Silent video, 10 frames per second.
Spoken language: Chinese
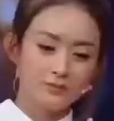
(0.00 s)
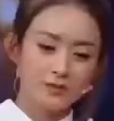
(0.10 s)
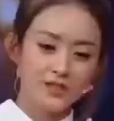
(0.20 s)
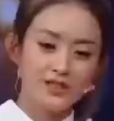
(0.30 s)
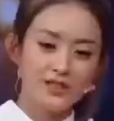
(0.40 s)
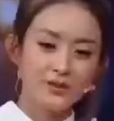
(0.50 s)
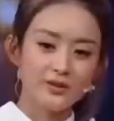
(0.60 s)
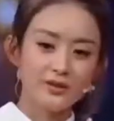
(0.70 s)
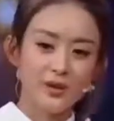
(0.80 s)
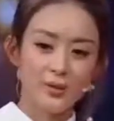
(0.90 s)
一姐，
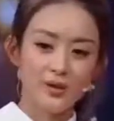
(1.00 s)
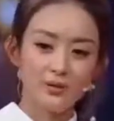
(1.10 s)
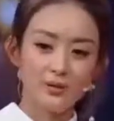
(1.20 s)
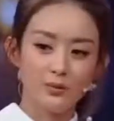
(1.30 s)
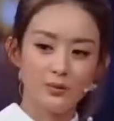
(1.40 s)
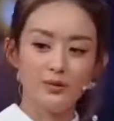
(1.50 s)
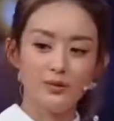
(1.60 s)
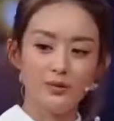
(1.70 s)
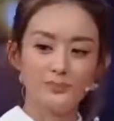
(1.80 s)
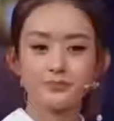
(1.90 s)
永远都会自带
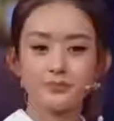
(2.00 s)
话题